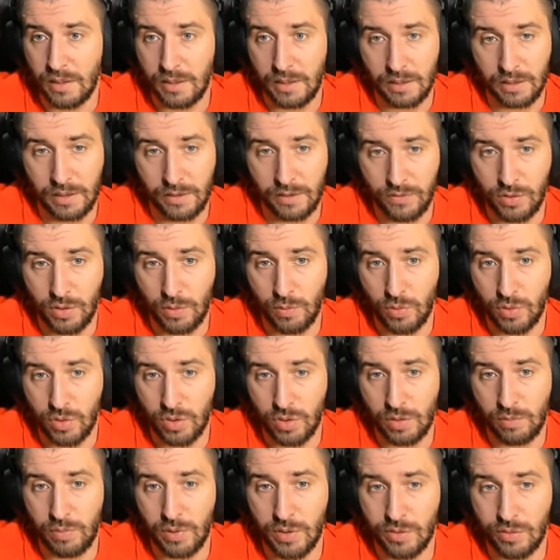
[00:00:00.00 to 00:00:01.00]
Это все
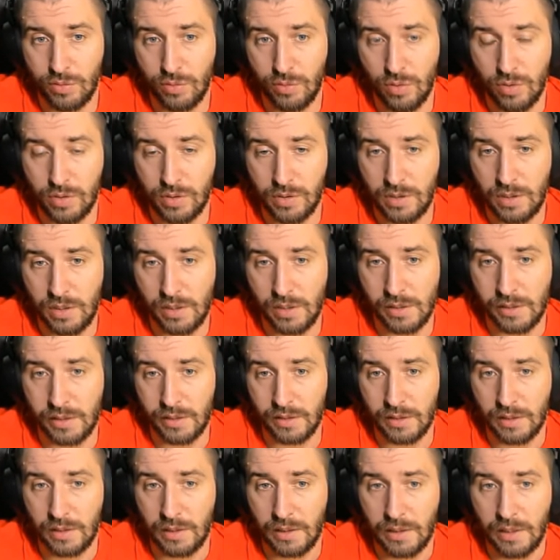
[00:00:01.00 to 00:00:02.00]
может бездон
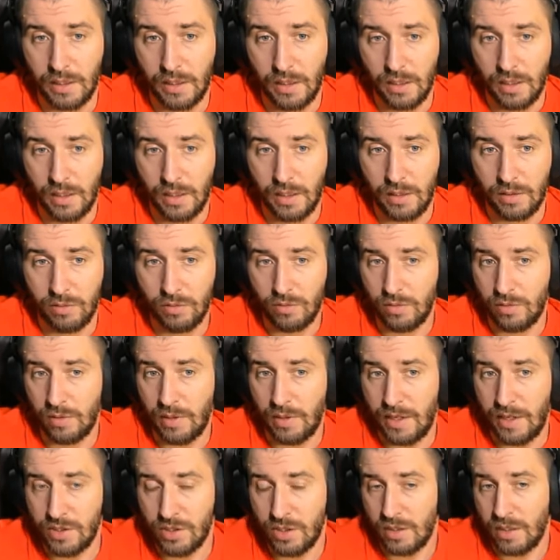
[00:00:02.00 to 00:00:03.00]
сделать. Ну,
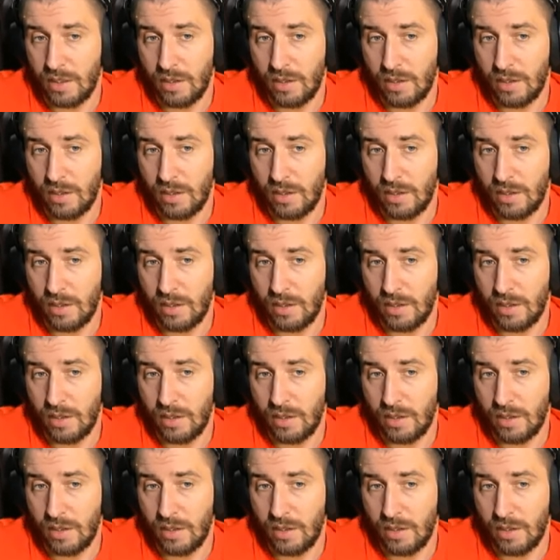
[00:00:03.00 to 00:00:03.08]
дальше